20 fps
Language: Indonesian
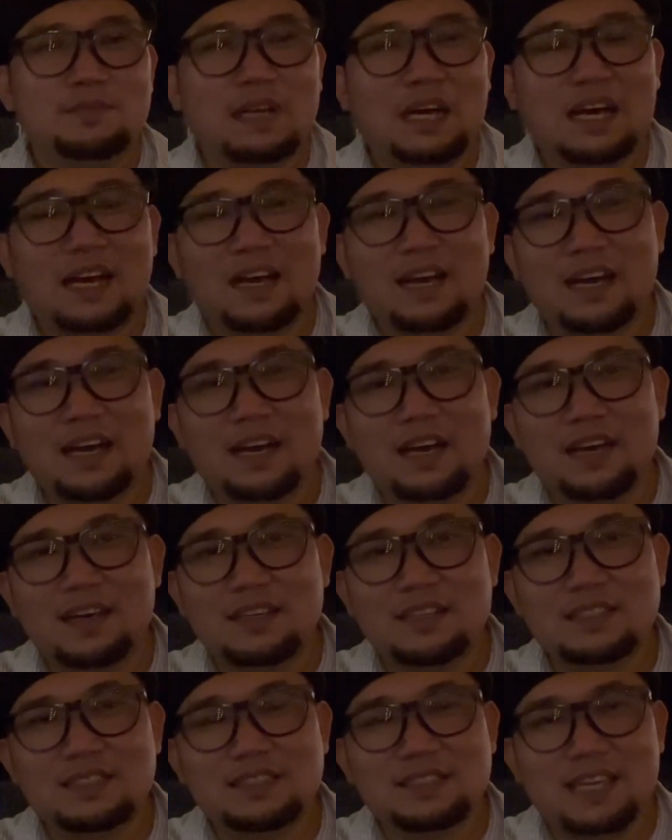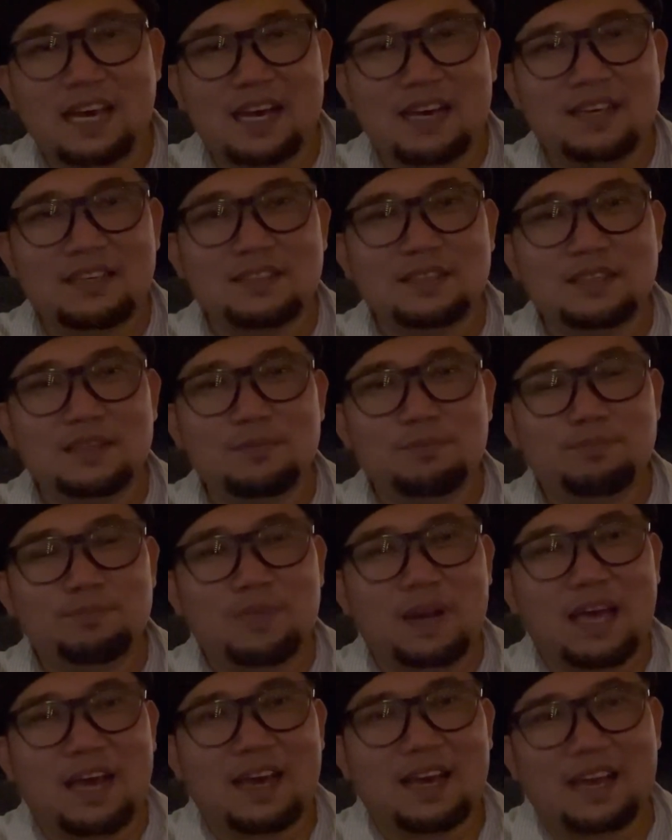uh, yang
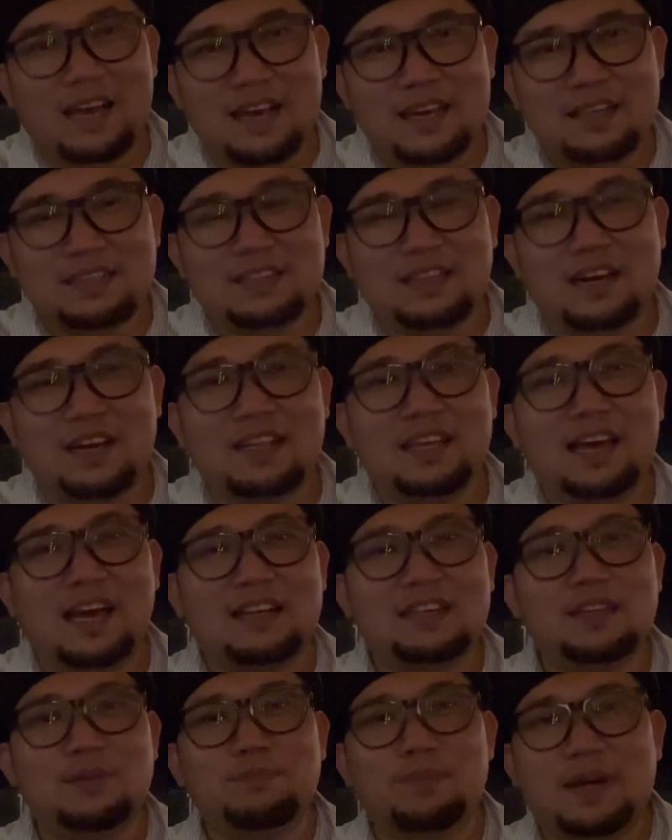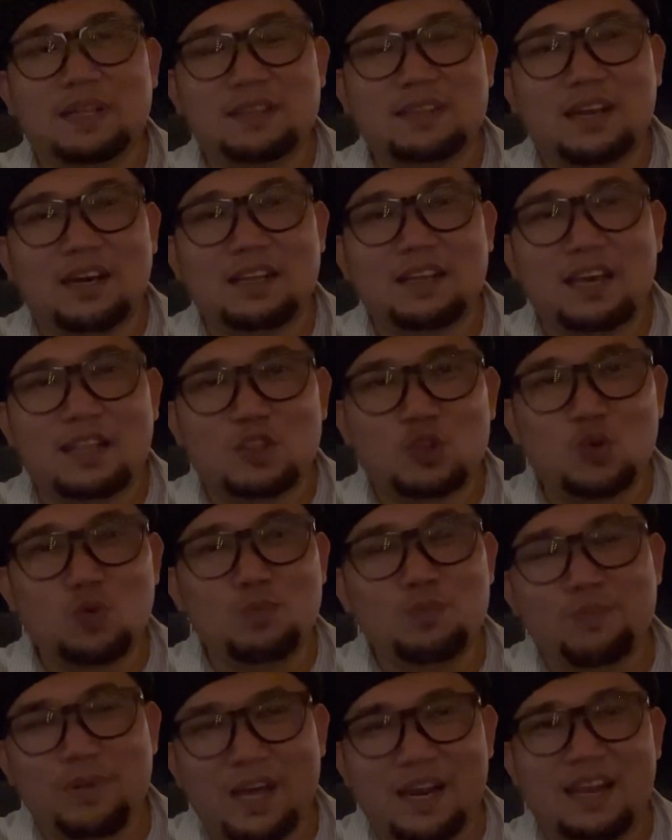belakang terlihat depan terlihat
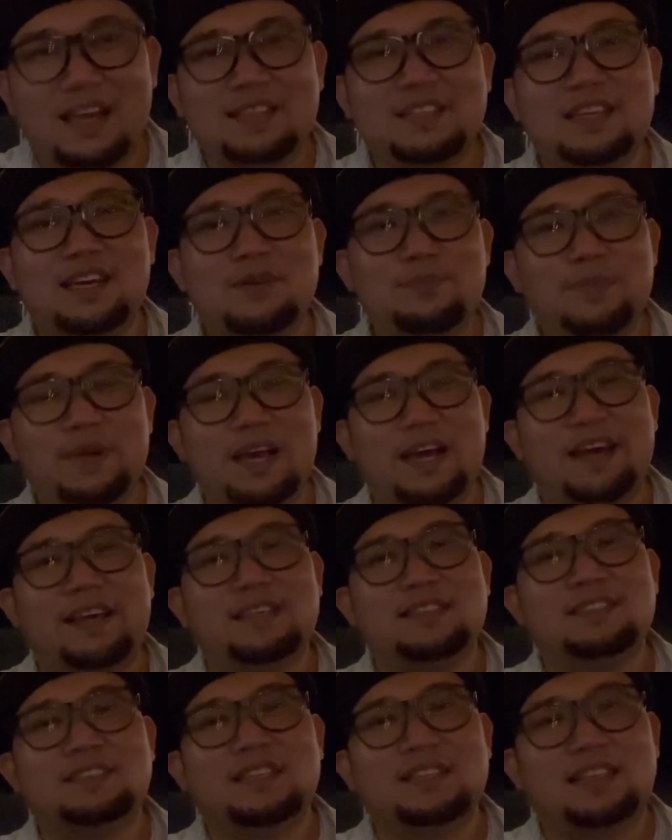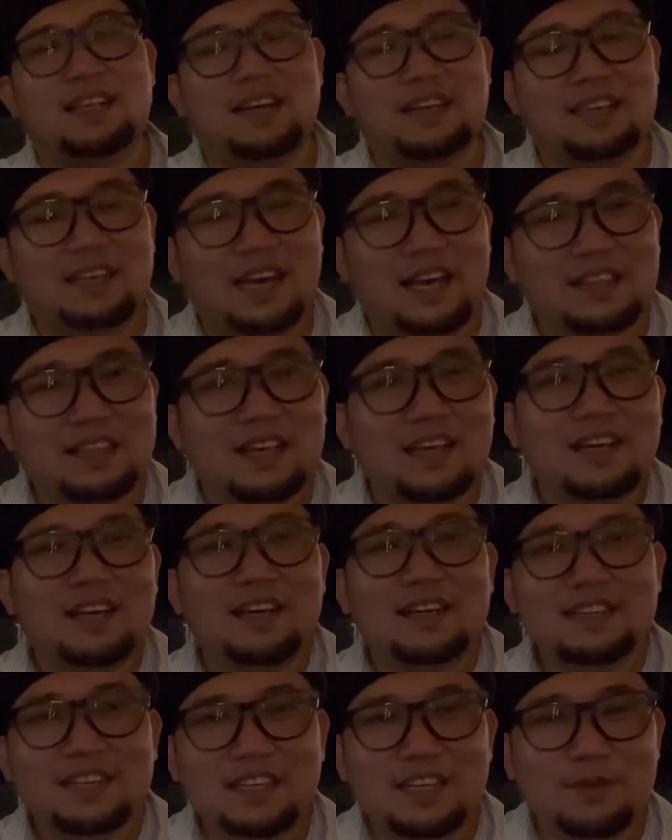tumpalannya BAS-nya terlihat
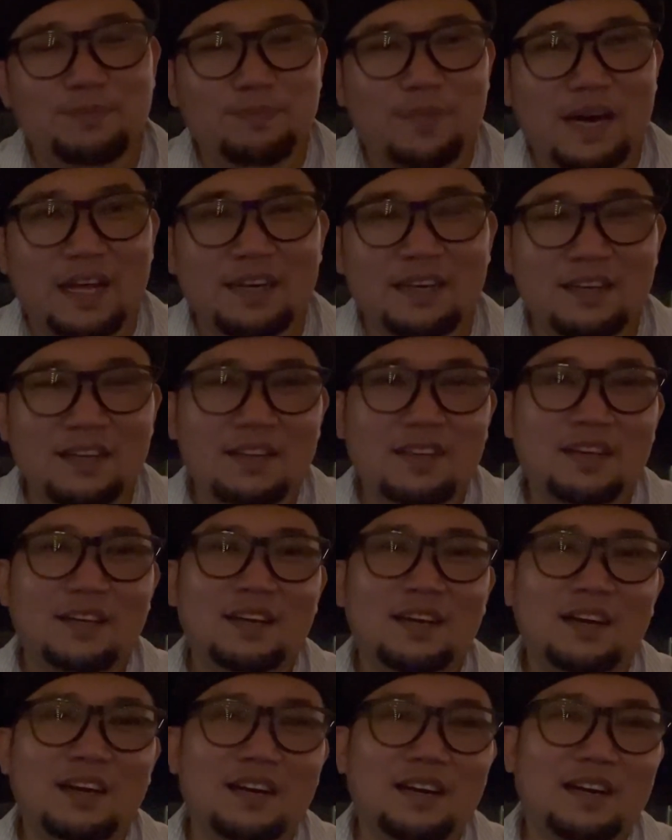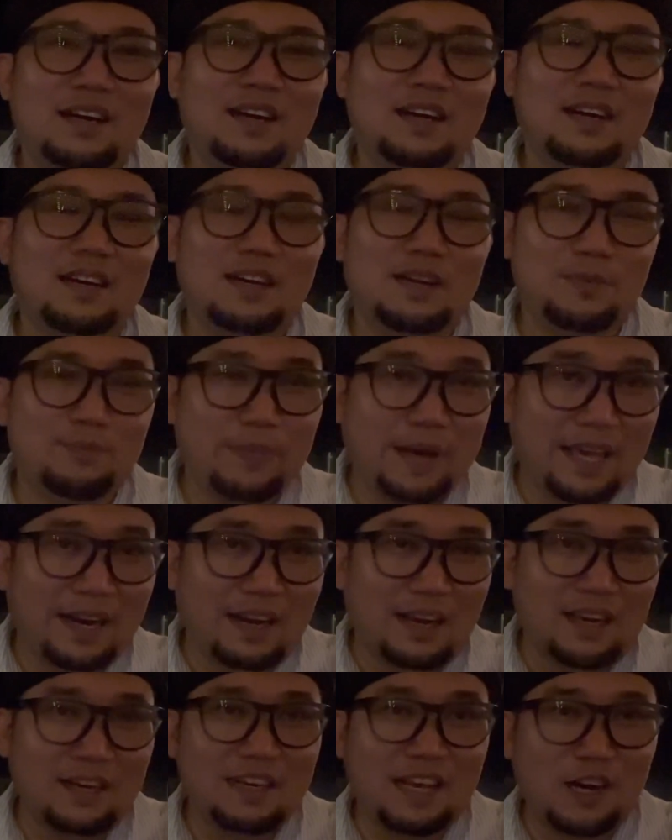di depan uh,
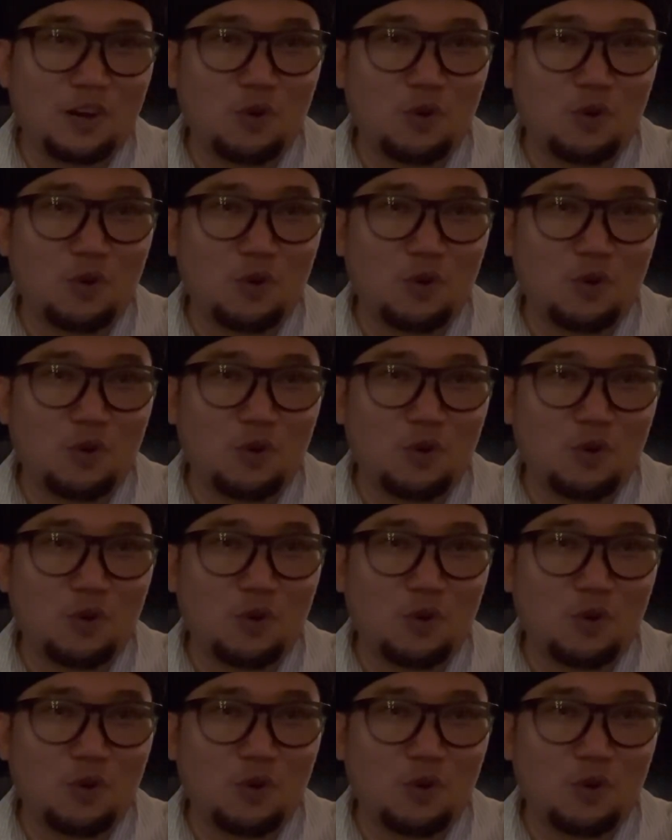merek dan